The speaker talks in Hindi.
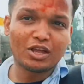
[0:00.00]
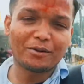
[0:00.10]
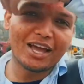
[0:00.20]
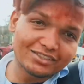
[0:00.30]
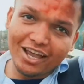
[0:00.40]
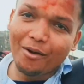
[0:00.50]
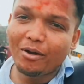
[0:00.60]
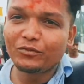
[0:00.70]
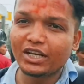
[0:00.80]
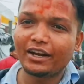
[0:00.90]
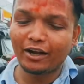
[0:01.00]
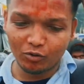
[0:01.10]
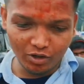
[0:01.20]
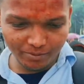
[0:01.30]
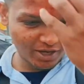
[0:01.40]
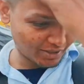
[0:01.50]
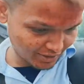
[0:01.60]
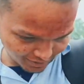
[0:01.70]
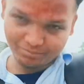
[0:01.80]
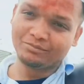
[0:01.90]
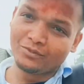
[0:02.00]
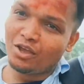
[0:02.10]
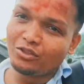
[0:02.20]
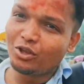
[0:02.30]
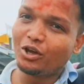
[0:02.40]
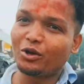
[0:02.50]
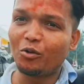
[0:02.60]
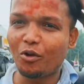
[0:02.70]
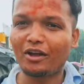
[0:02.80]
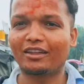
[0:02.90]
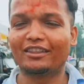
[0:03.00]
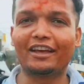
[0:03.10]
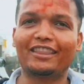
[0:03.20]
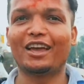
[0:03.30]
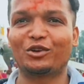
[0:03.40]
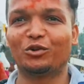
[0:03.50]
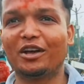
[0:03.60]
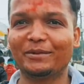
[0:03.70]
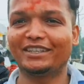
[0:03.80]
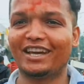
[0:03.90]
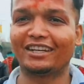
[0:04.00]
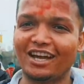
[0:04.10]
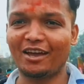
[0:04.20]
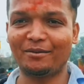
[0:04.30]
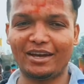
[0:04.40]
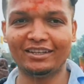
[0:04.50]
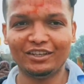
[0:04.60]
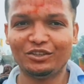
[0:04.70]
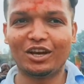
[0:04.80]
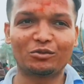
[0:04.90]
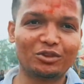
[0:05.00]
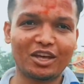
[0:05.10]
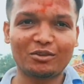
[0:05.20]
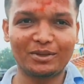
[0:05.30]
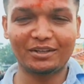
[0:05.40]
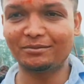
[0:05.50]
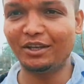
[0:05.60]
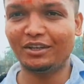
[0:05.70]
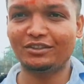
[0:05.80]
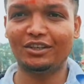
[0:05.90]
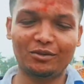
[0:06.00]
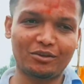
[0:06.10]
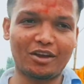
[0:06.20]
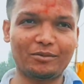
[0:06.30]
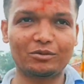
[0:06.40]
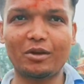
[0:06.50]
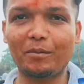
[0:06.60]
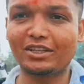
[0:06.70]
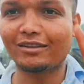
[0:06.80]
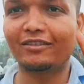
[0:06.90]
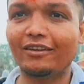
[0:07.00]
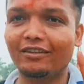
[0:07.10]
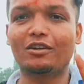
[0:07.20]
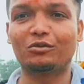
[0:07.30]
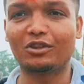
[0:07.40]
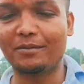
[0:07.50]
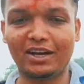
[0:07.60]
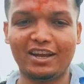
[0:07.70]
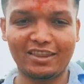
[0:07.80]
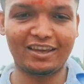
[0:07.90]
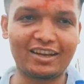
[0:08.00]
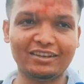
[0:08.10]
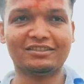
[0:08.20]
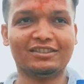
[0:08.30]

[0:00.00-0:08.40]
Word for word: कुत्ता बाजार से अब हम चल रहे हैं घोड़े बाजार के तो घोड़ा देखते हैं घोड़ा में क्या क्या है भाई यहाँ कुत्ता तो मतलब एक से एक हैवी कुत्ता पचास हज़ार तक का कुत्ता मैंने यहाँ देखा